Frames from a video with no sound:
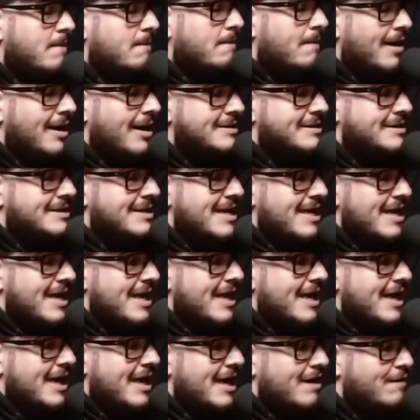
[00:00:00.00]
Mas
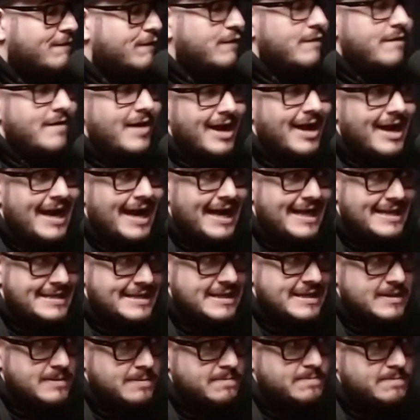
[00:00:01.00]
é, eu fui ver a
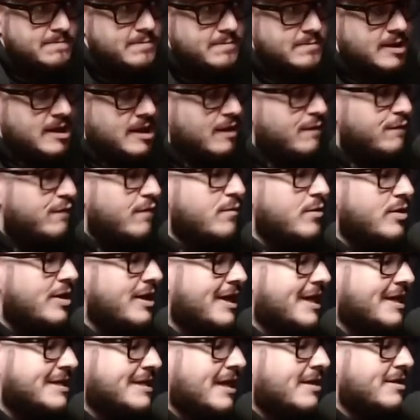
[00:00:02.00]
casa e foi
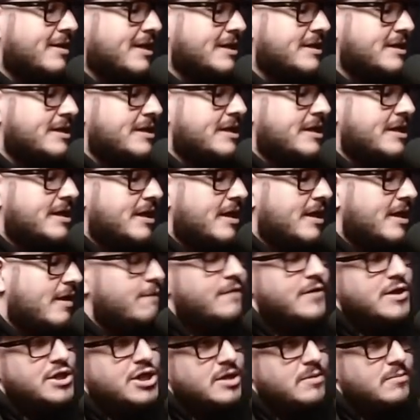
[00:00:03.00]
muito engraçado que assim,
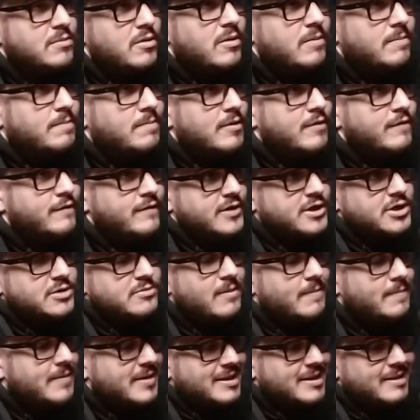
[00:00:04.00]
eu fechei, meu, eu
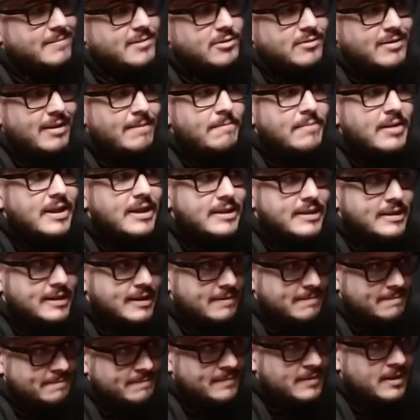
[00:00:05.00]
fechei um apartamento na
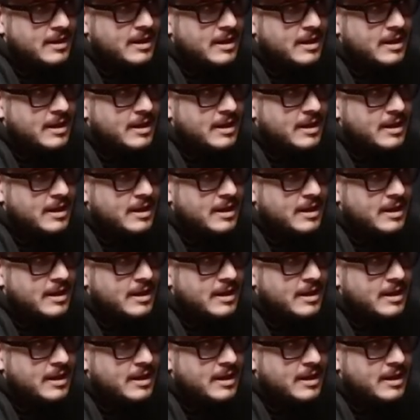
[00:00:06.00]
planta.